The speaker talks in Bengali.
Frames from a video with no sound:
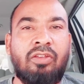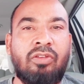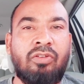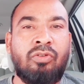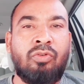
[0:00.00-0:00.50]

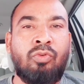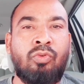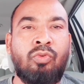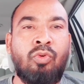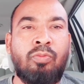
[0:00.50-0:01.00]

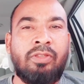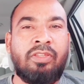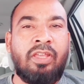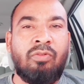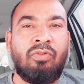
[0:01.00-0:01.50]
বাংলাদেশে আবার
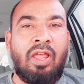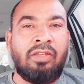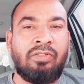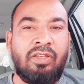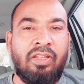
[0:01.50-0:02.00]
অপসলে
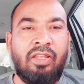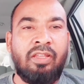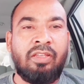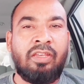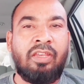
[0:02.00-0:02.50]
চলে
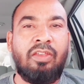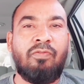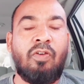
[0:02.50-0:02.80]
যাওয়া লাগে